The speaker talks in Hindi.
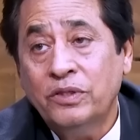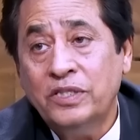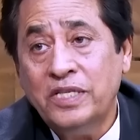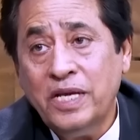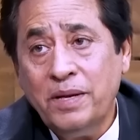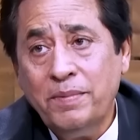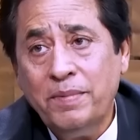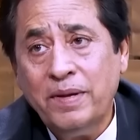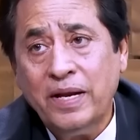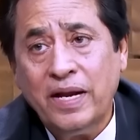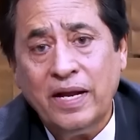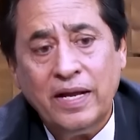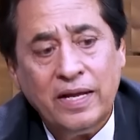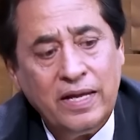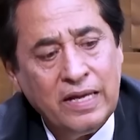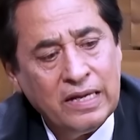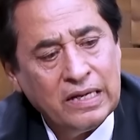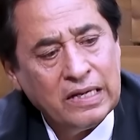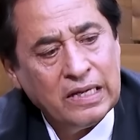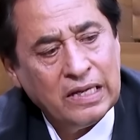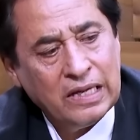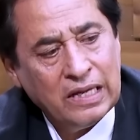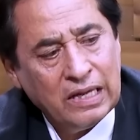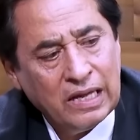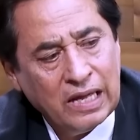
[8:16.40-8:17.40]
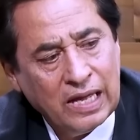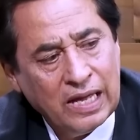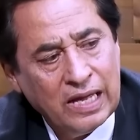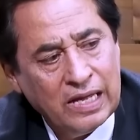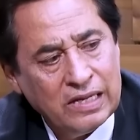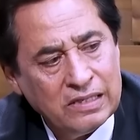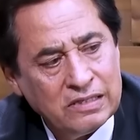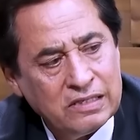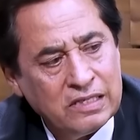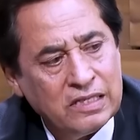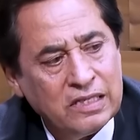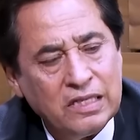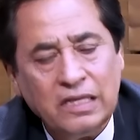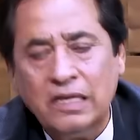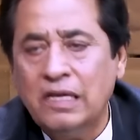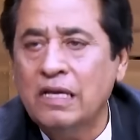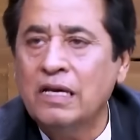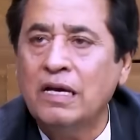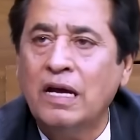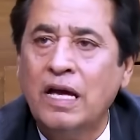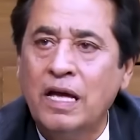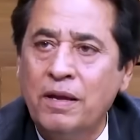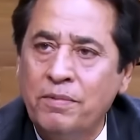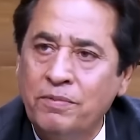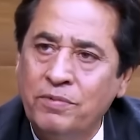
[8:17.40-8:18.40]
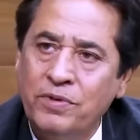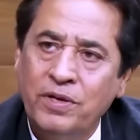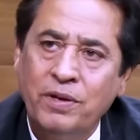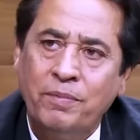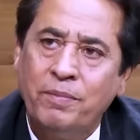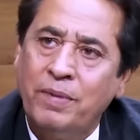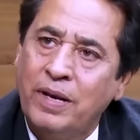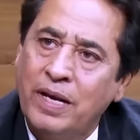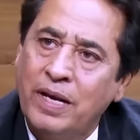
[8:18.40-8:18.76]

तो ये मेरा एक है ज़िंदगी का एम ये